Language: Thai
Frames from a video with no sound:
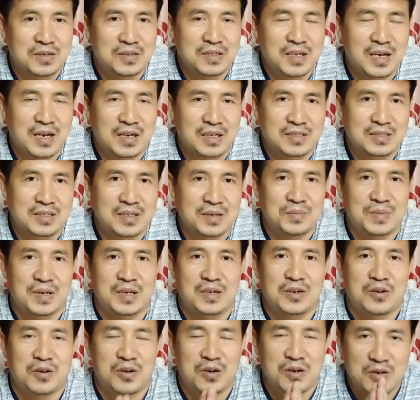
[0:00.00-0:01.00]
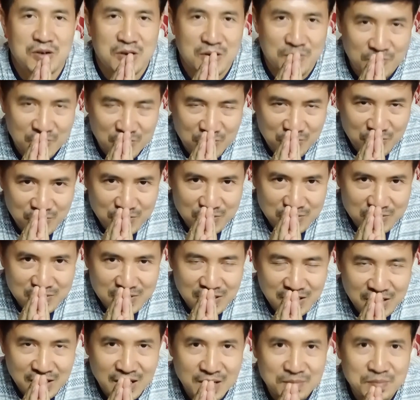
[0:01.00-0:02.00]
อยากจะมาขอขอบคุณ
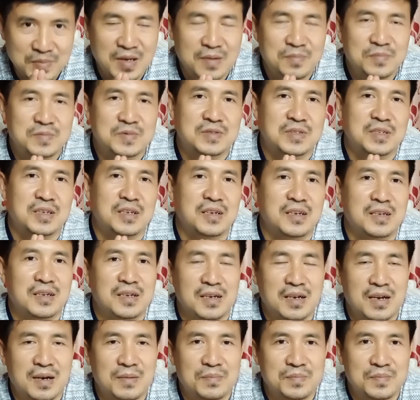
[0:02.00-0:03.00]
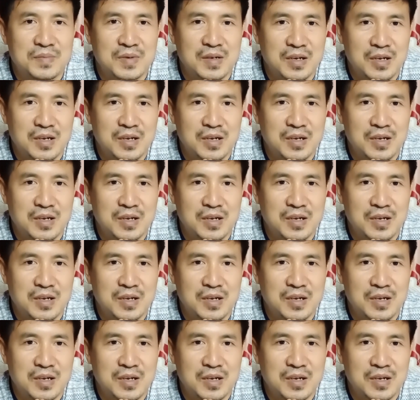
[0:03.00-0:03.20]
นะครับ เอฟ ซี นะครับ